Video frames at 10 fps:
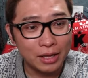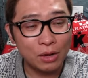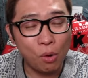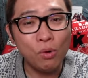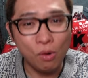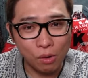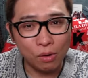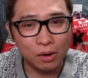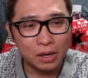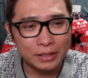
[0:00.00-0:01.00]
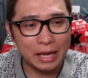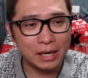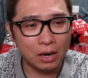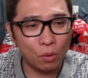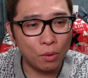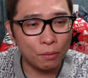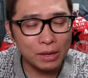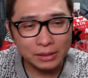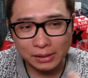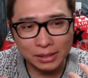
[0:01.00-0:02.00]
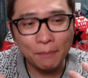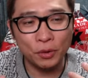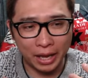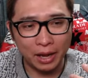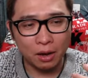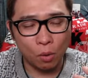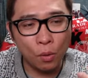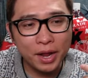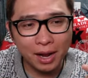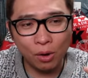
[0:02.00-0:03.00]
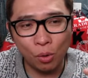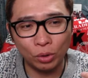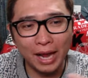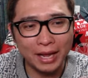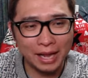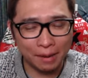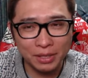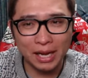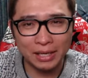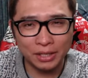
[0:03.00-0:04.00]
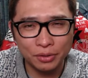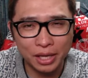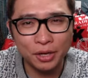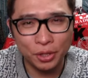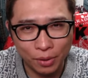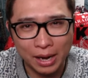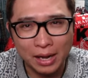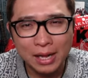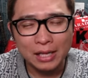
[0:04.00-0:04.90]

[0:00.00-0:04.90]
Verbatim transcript: ここを、なんか、俺は、さもね、俺が答えだみたいに言ってる人は、